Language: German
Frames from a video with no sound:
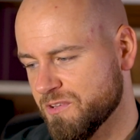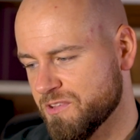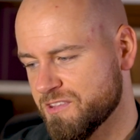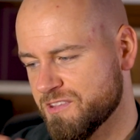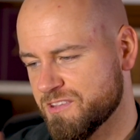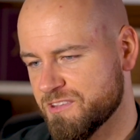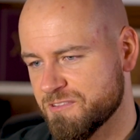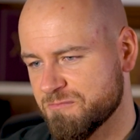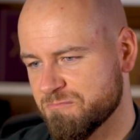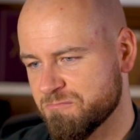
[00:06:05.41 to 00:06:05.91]

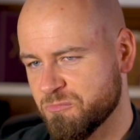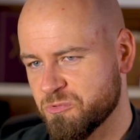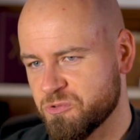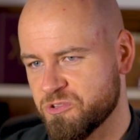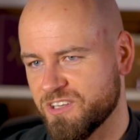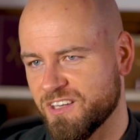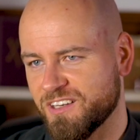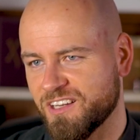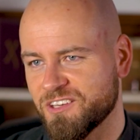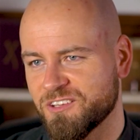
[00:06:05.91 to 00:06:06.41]
Das
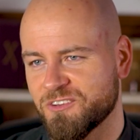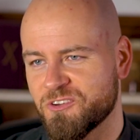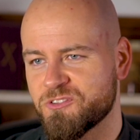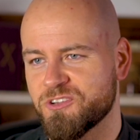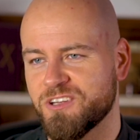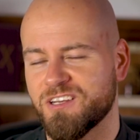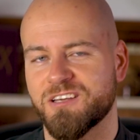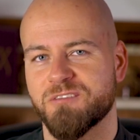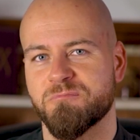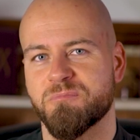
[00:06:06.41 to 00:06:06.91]
muss ich an anderer
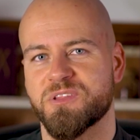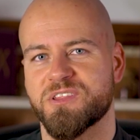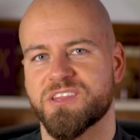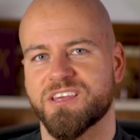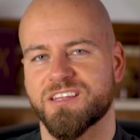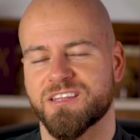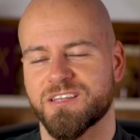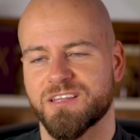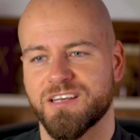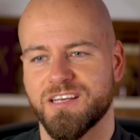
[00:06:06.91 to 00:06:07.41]
Stelle ein
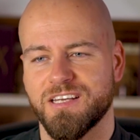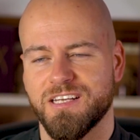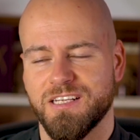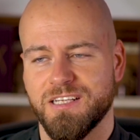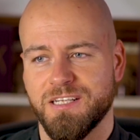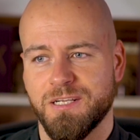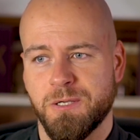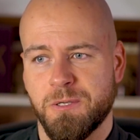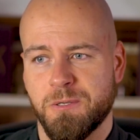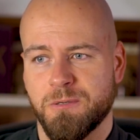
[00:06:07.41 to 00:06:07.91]
bisschen
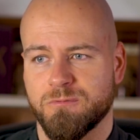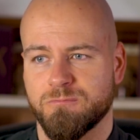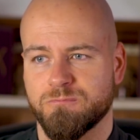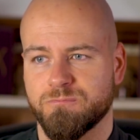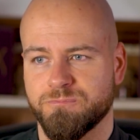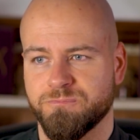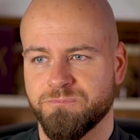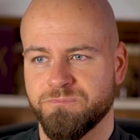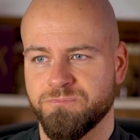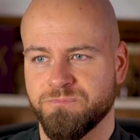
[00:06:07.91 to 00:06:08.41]

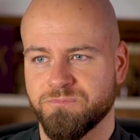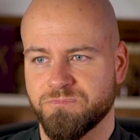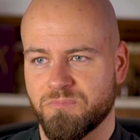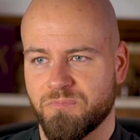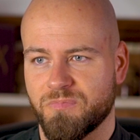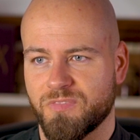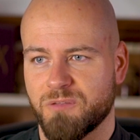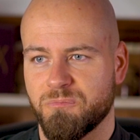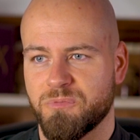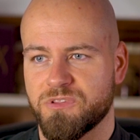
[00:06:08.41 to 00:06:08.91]

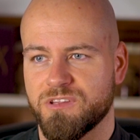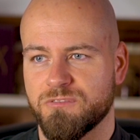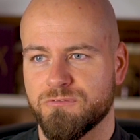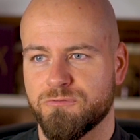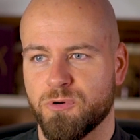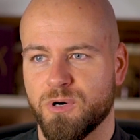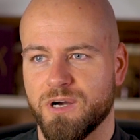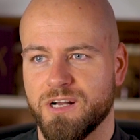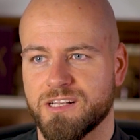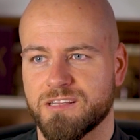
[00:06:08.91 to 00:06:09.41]
ein bisschen
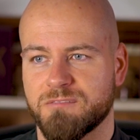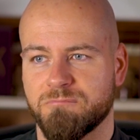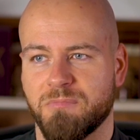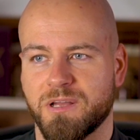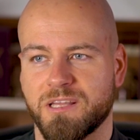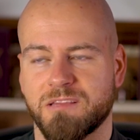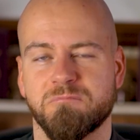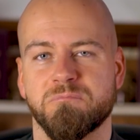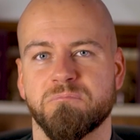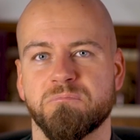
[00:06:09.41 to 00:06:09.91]
vorhalten.
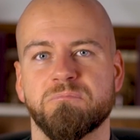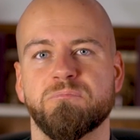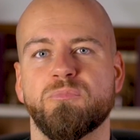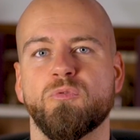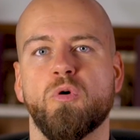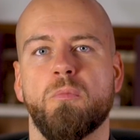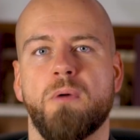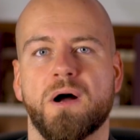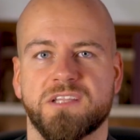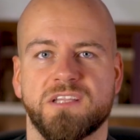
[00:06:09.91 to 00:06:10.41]
Man
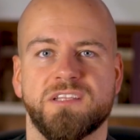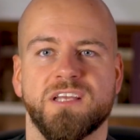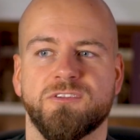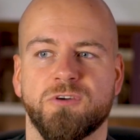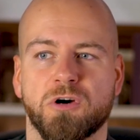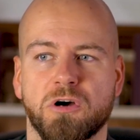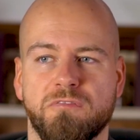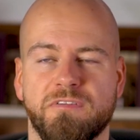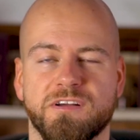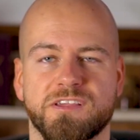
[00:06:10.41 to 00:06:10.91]
beobachtet ja
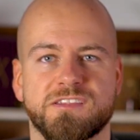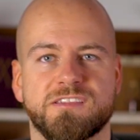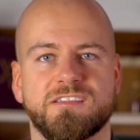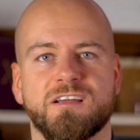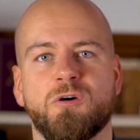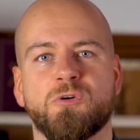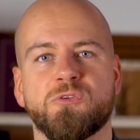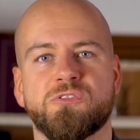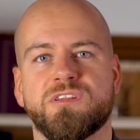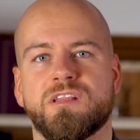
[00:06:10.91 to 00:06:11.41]
doch, was
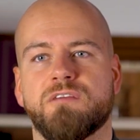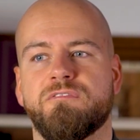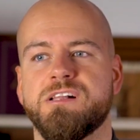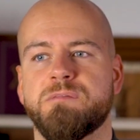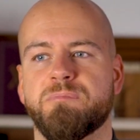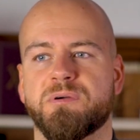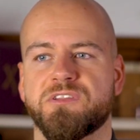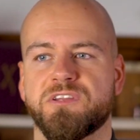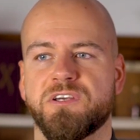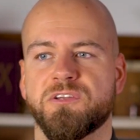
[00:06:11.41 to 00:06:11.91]
draußen in der
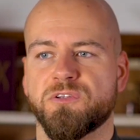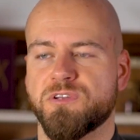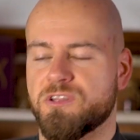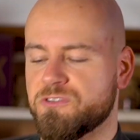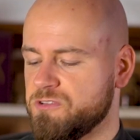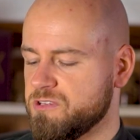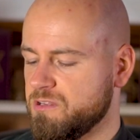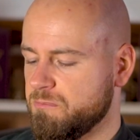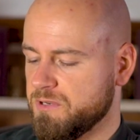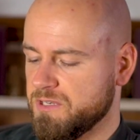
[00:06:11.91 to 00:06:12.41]
Welt passiert und da
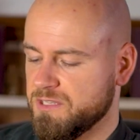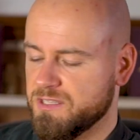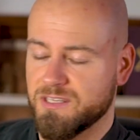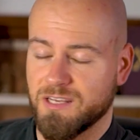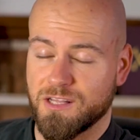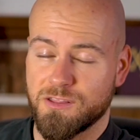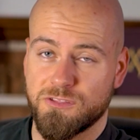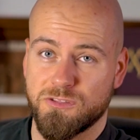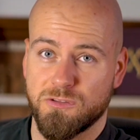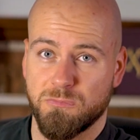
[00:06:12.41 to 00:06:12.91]
sollte man nicht
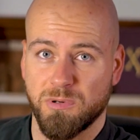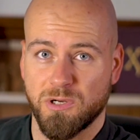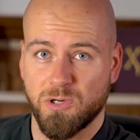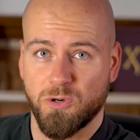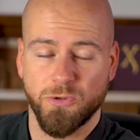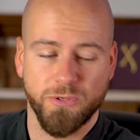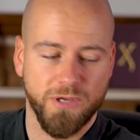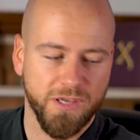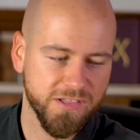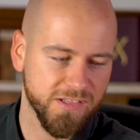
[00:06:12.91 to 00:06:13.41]
ganz so
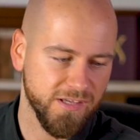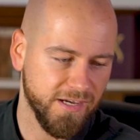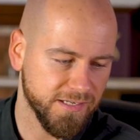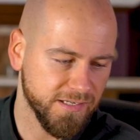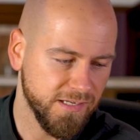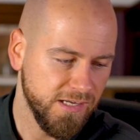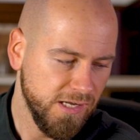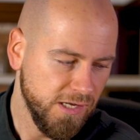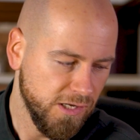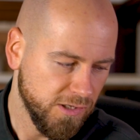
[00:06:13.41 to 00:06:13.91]
blauäugig
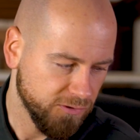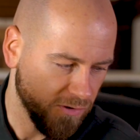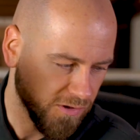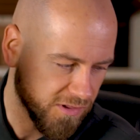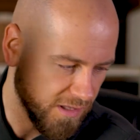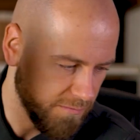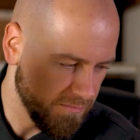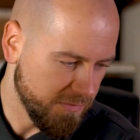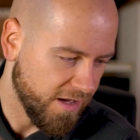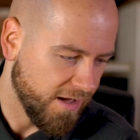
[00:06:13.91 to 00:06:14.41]
sein.
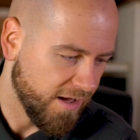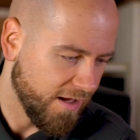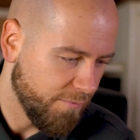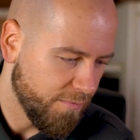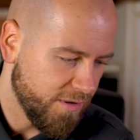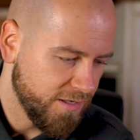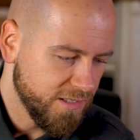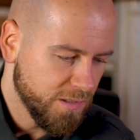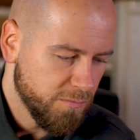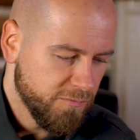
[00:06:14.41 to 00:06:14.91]
Trotzdem
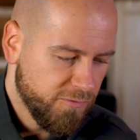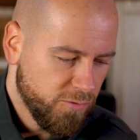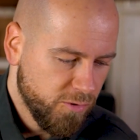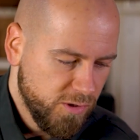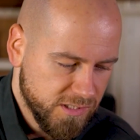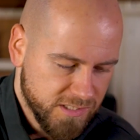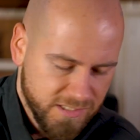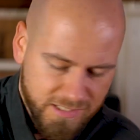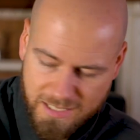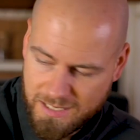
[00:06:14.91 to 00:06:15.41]
einmal hier
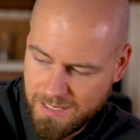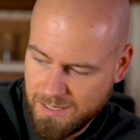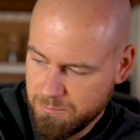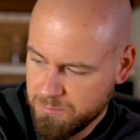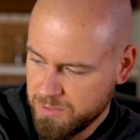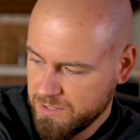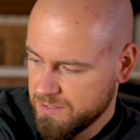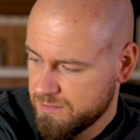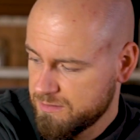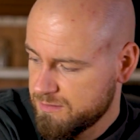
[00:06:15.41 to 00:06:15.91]
empfohlen,
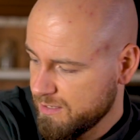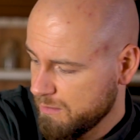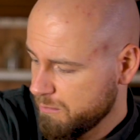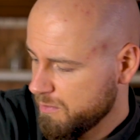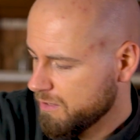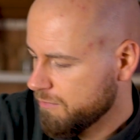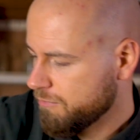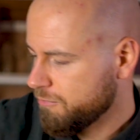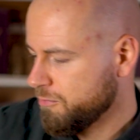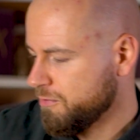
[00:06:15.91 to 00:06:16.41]
Ambre
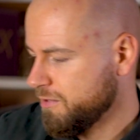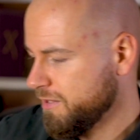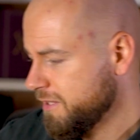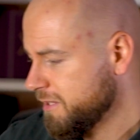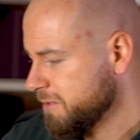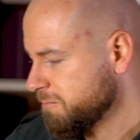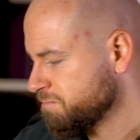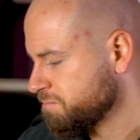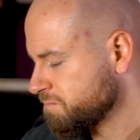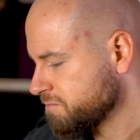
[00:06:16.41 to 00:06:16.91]
Tabak für
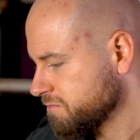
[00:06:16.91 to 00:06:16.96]
dich.